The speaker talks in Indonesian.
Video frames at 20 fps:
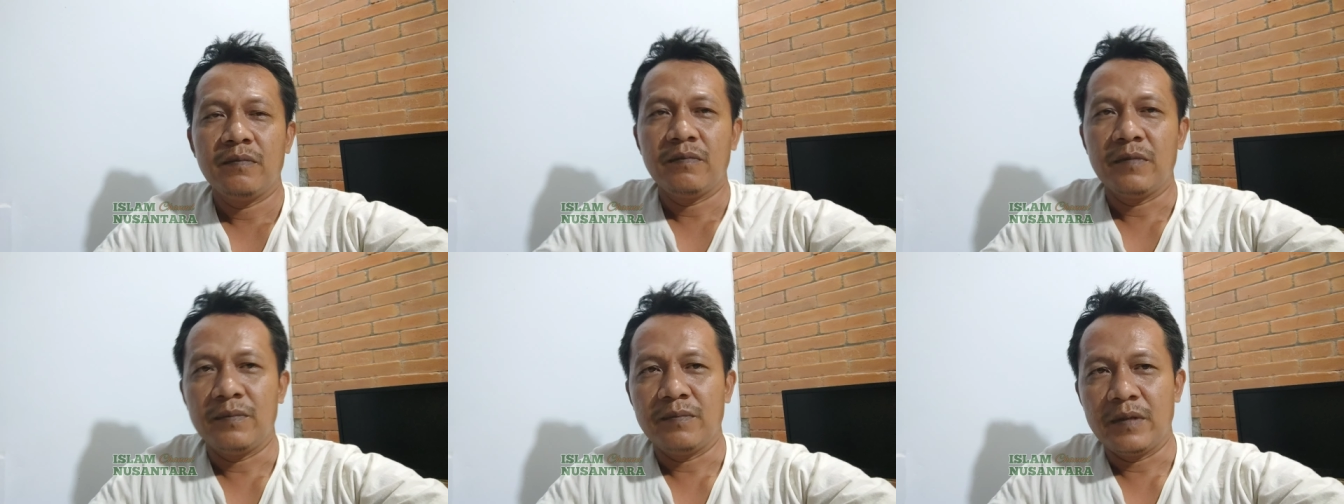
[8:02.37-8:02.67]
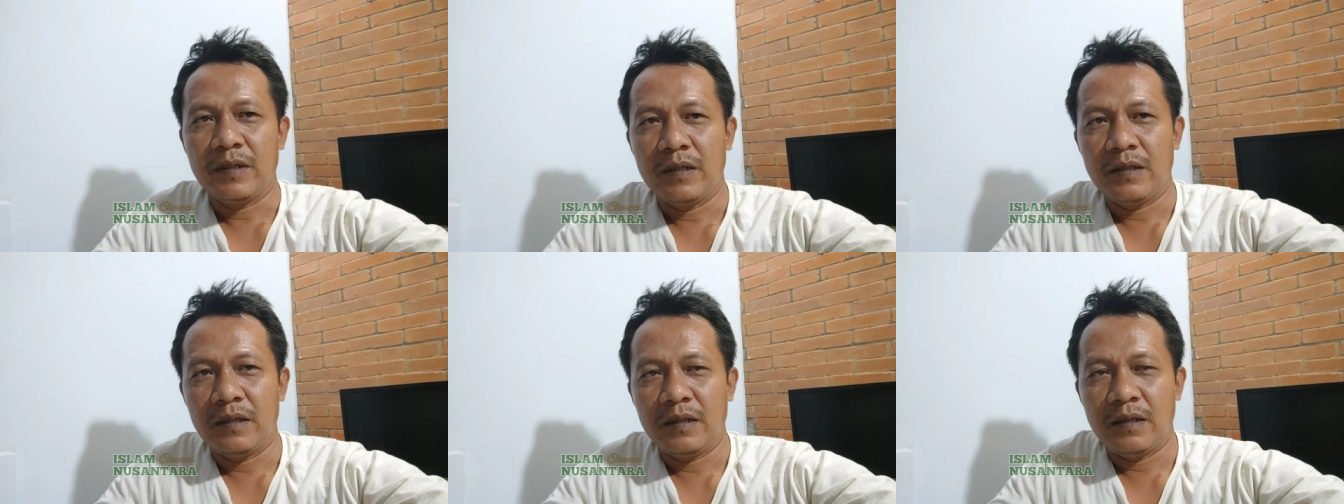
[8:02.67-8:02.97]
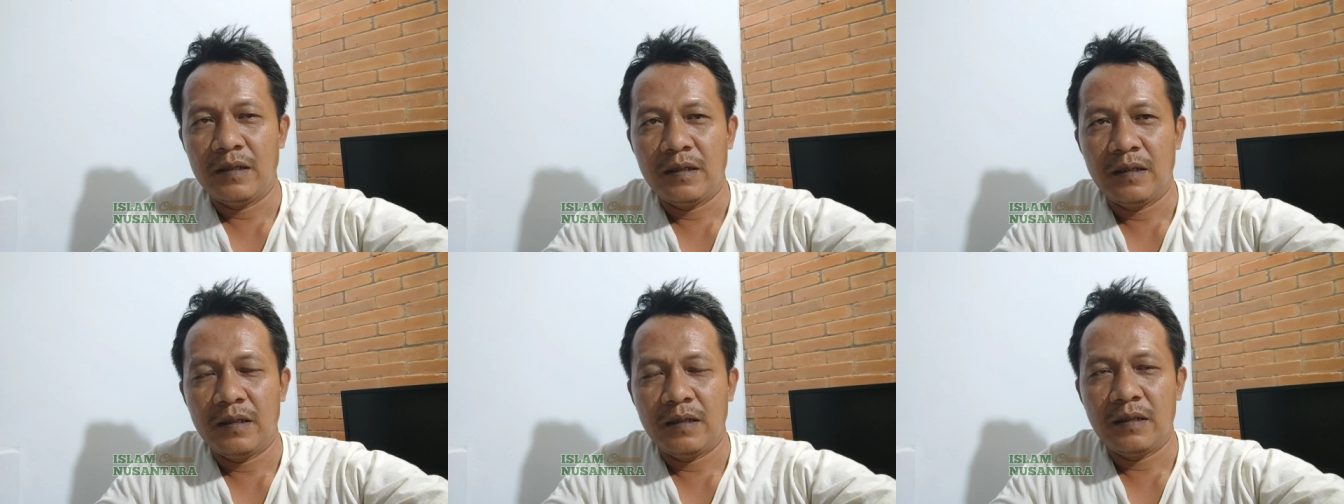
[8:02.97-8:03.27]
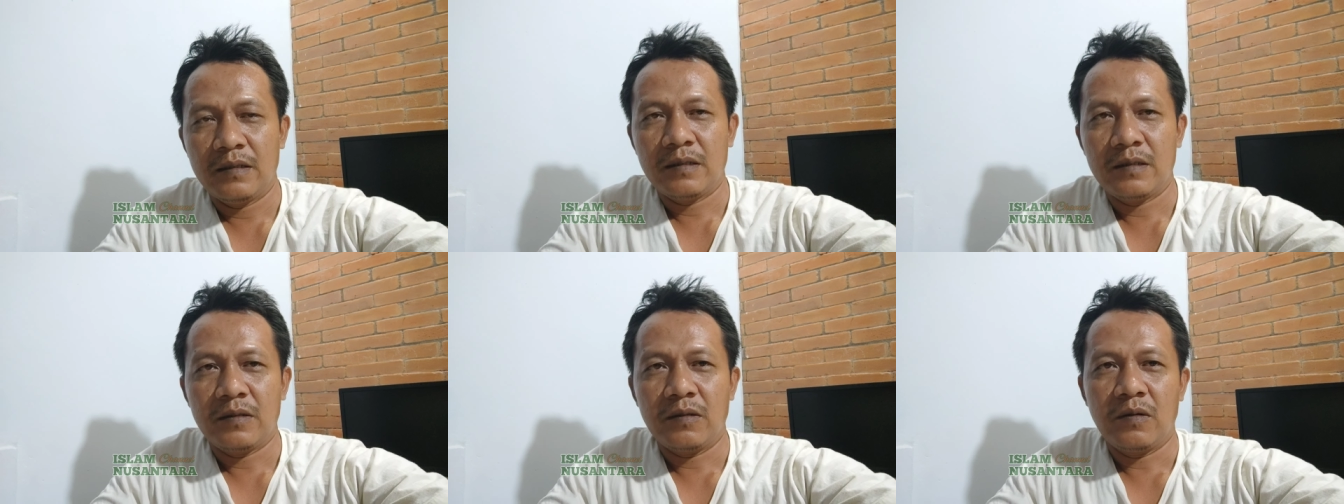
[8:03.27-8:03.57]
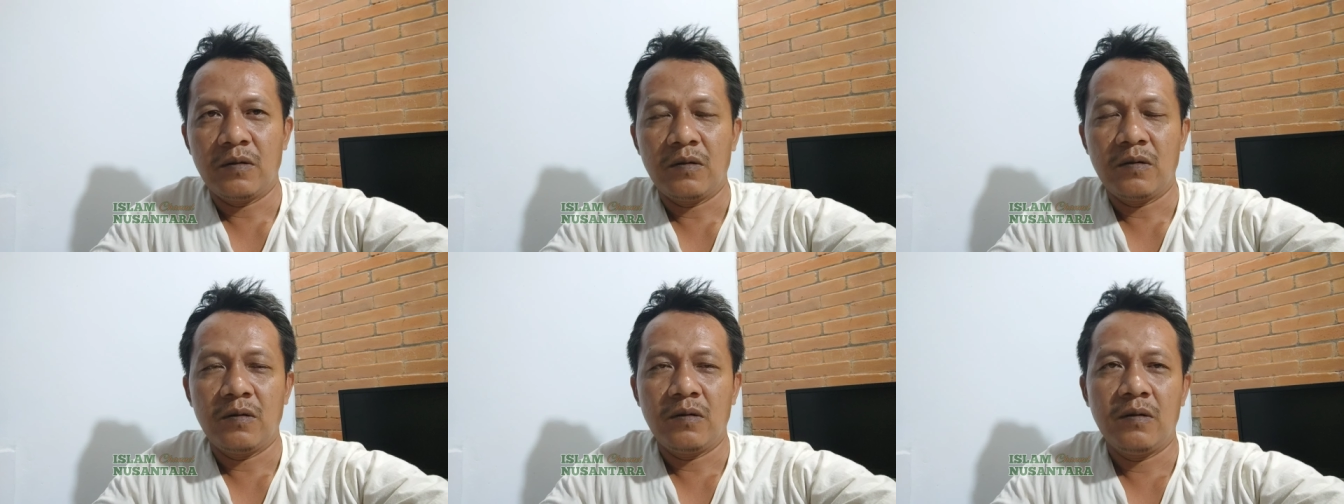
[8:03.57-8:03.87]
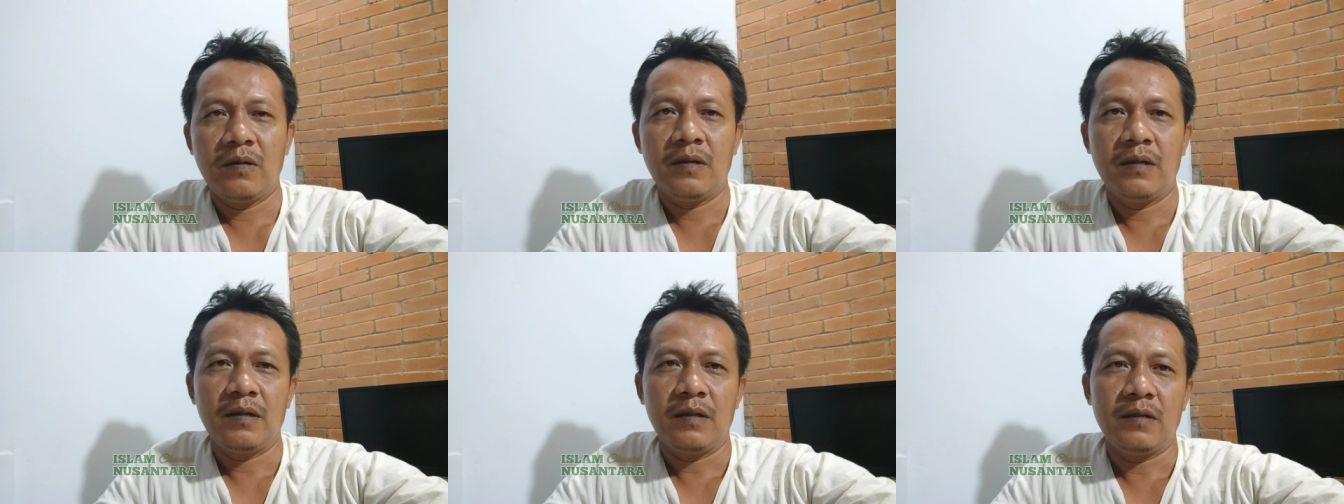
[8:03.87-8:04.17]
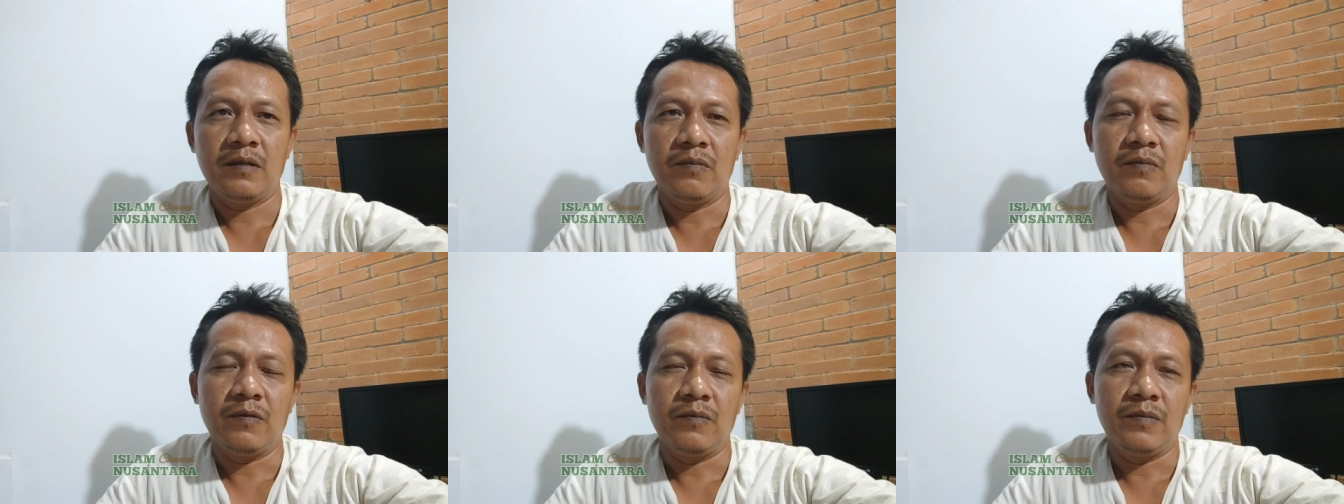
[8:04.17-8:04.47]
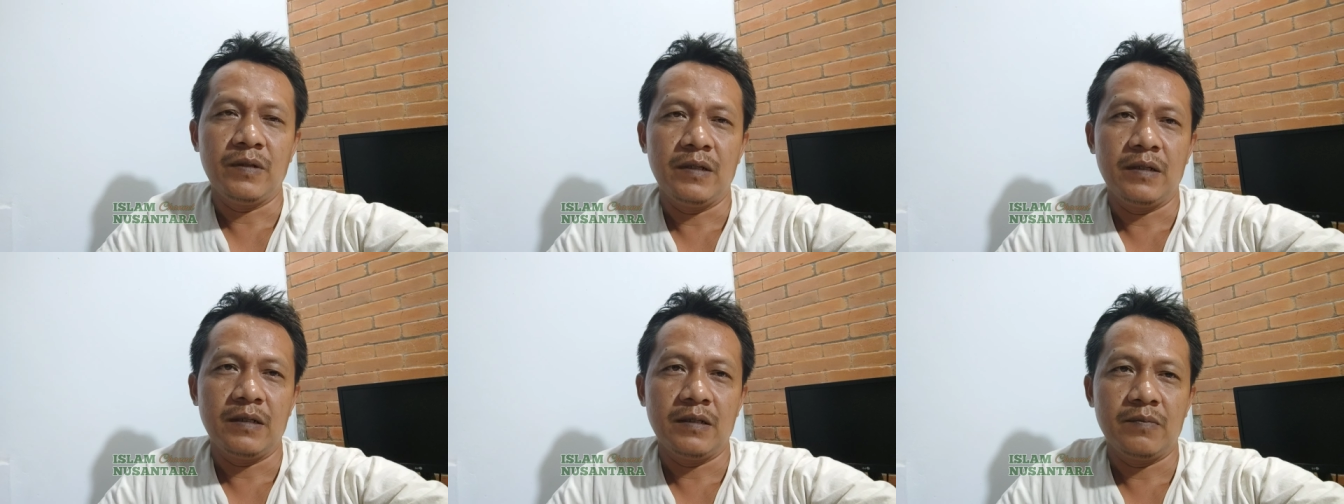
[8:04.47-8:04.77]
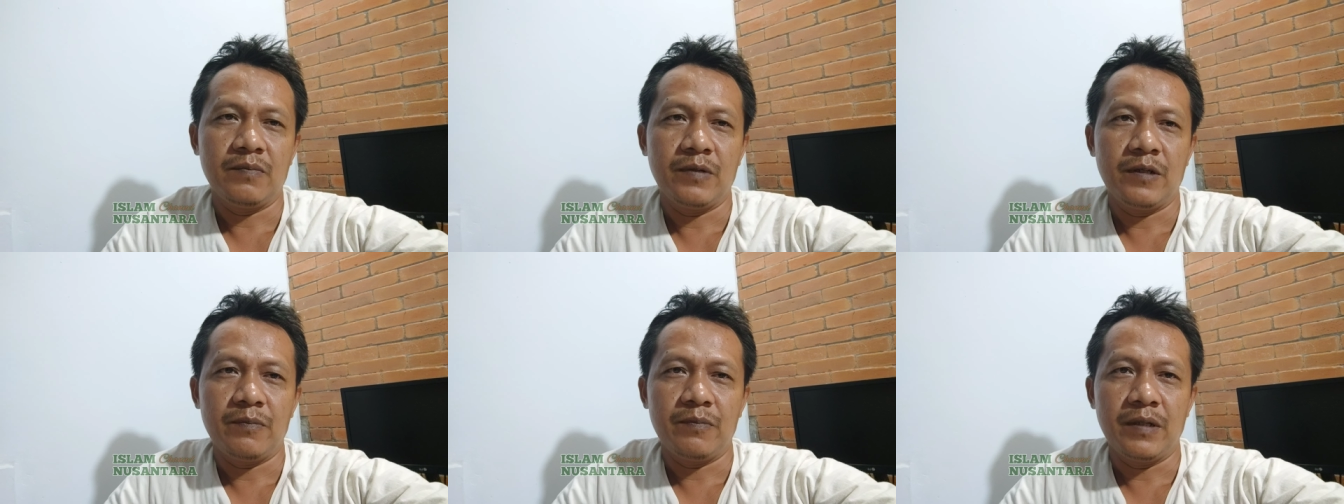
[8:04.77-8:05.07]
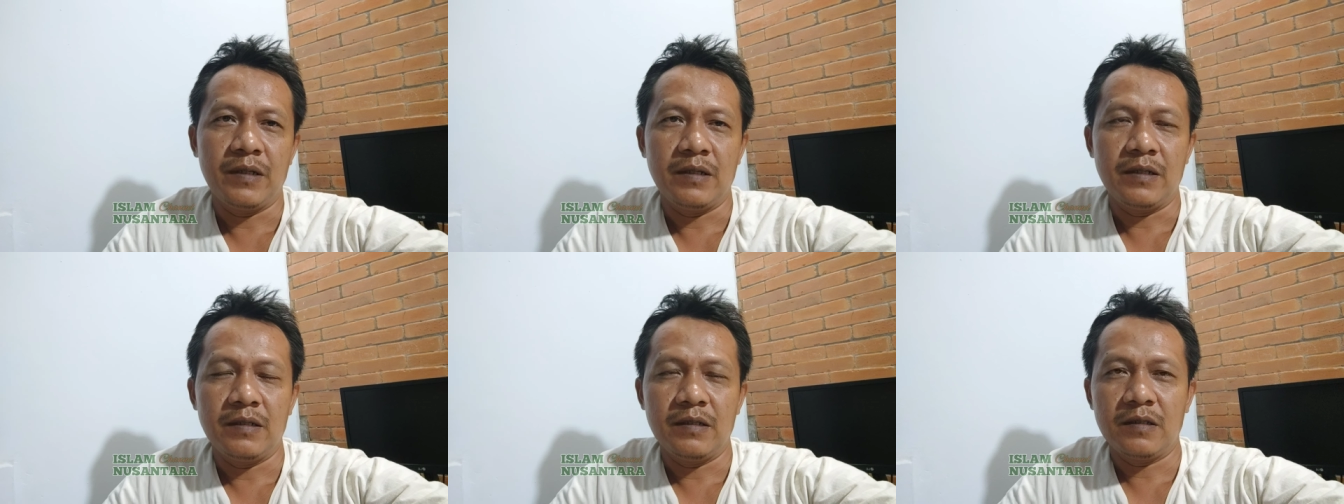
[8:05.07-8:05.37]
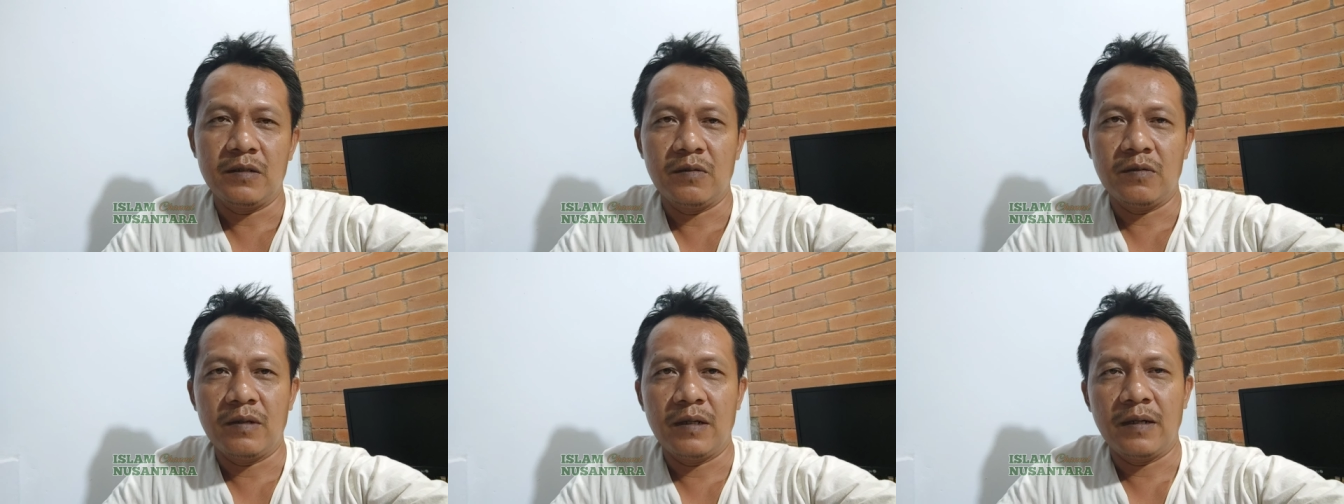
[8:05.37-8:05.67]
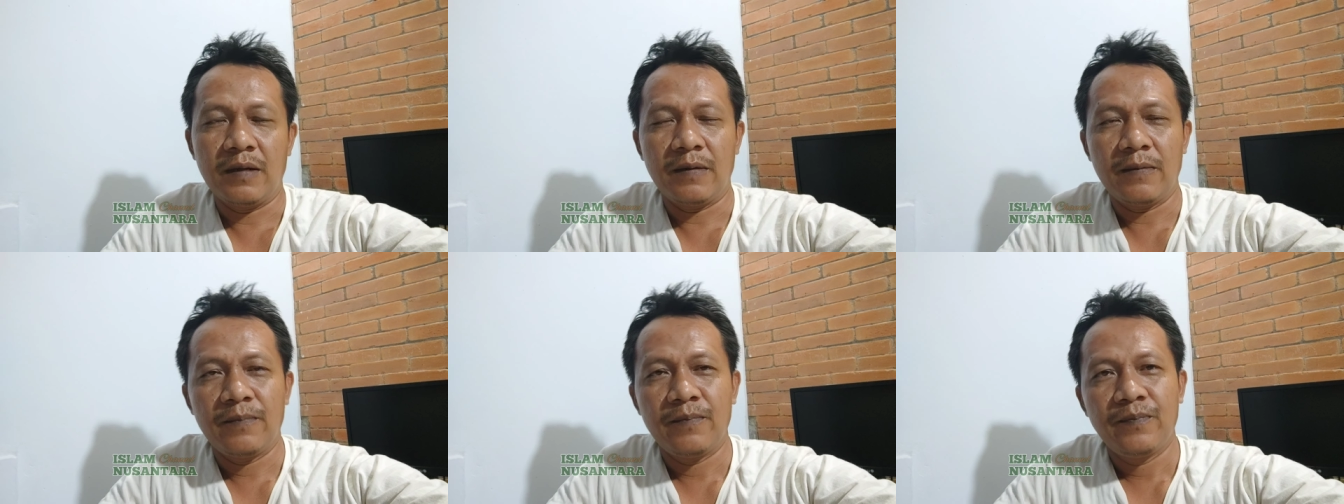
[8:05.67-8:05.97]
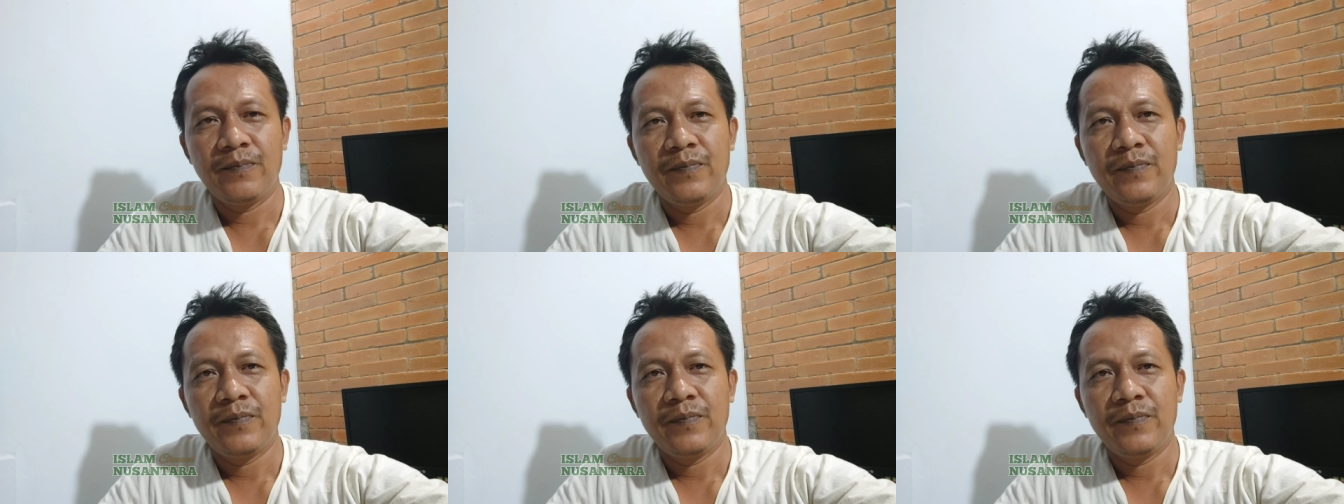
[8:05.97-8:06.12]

membahas tokoh atau membahas pribadi seseorang.